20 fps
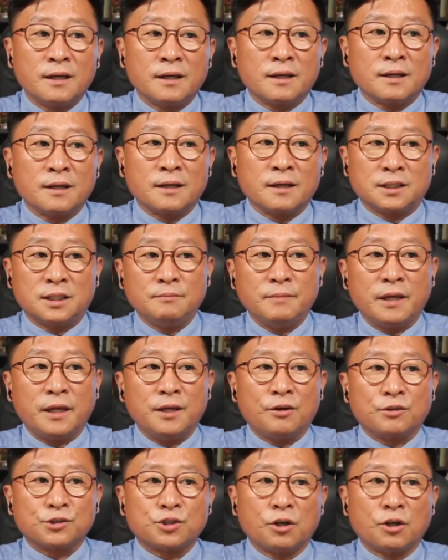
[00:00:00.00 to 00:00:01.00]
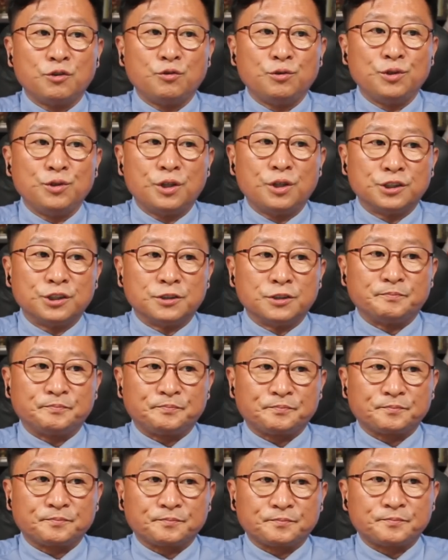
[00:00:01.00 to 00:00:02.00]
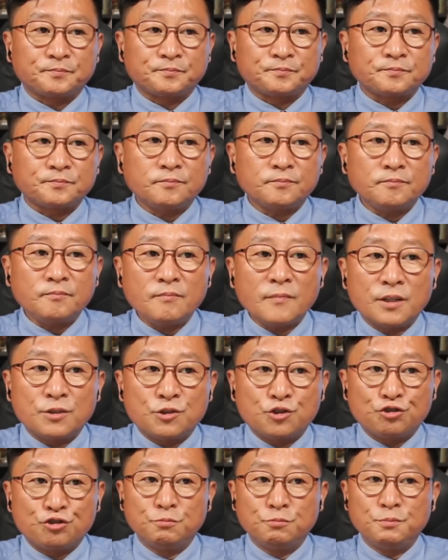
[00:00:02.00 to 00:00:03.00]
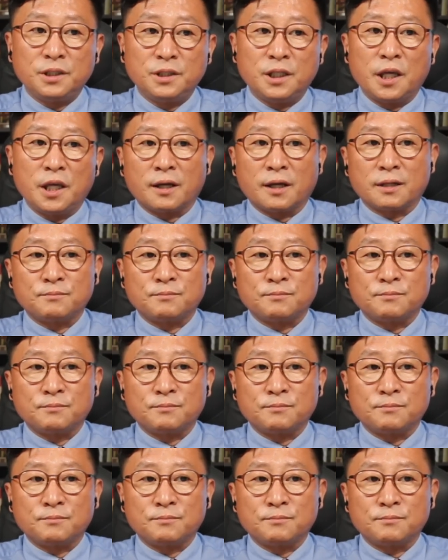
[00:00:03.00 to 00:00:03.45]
김혜영 전 위원은 추미애